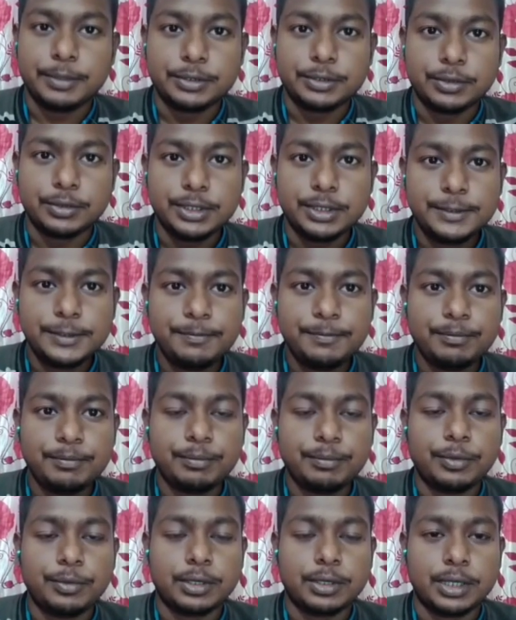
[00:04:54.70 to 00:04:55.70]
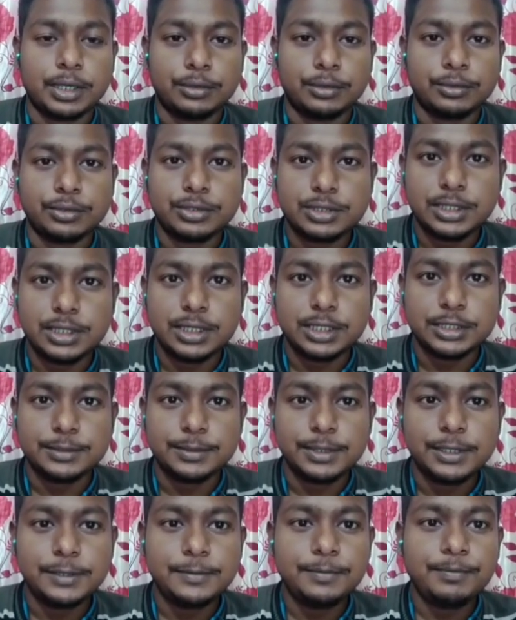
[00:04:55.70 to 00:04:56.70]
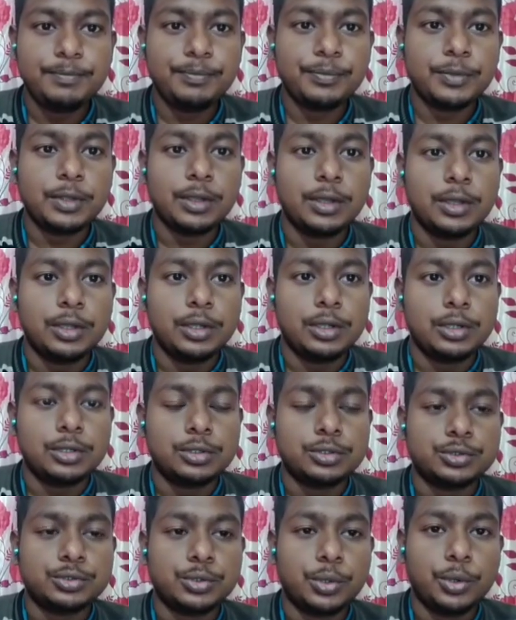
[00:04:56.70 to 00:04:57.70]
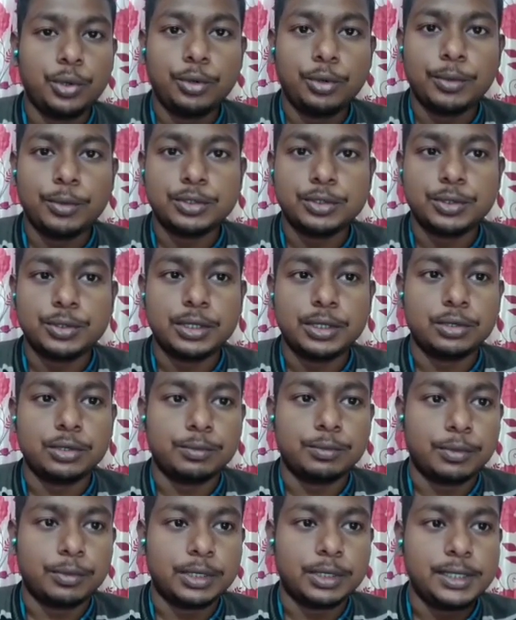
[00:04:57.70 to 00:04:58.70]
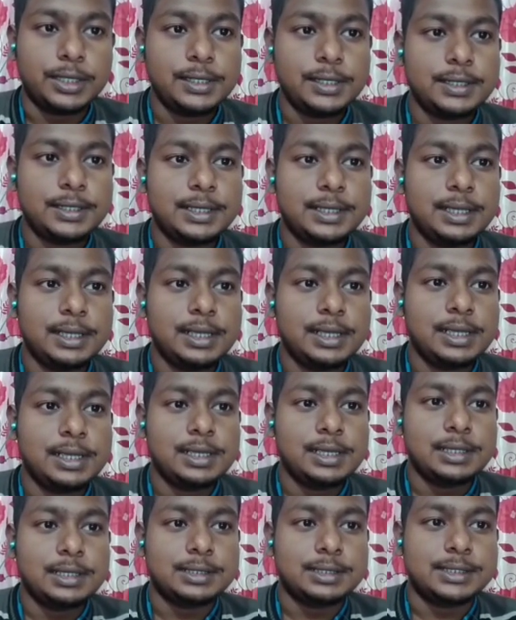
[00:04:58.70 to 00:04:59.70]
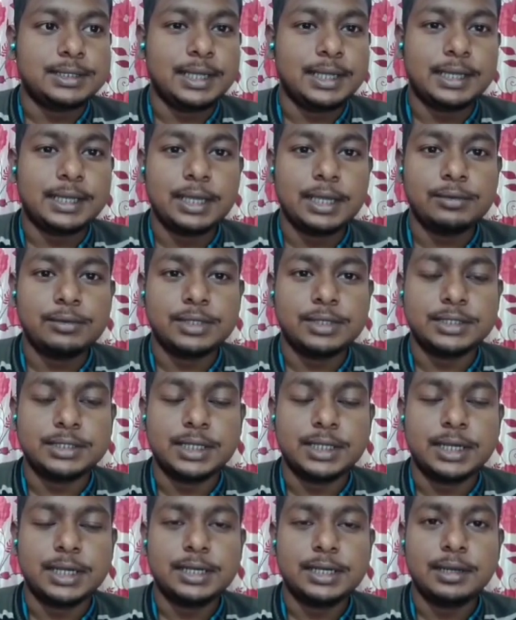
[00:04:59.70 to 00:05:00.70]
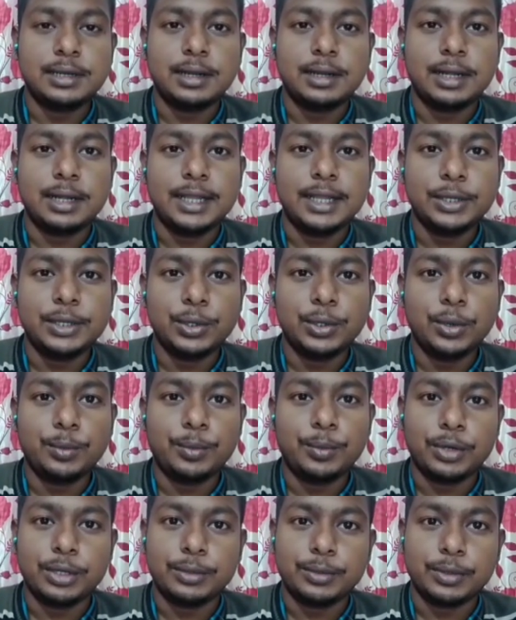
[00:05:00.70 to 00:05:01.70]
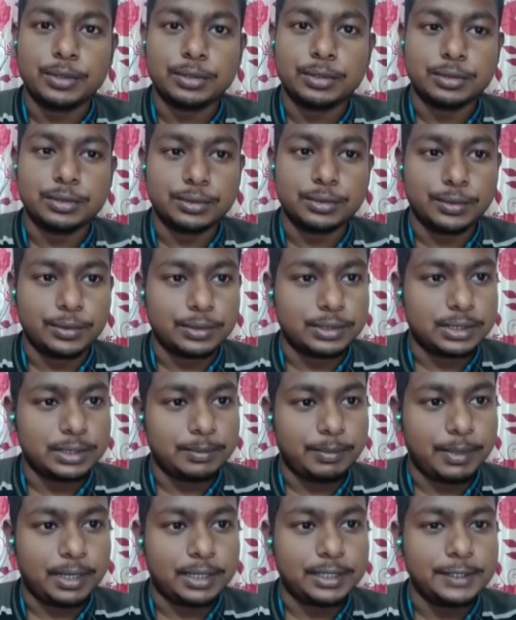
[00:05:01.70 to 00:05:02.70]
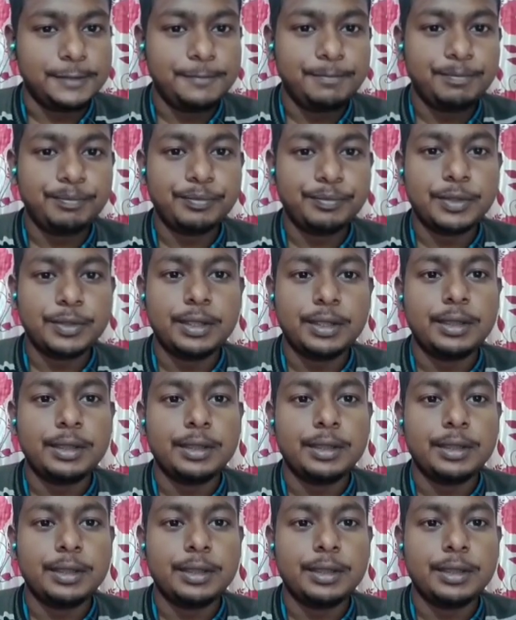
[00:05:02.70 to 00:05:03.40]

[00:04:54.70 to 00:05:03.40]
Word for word: আবার রিপিট করি পরীক্ষায় কোশ্চেন আসবে ষোলো বছরের উপরে যে কেউ নিজের লিঙ্গ পরিবর্তন করতে পারে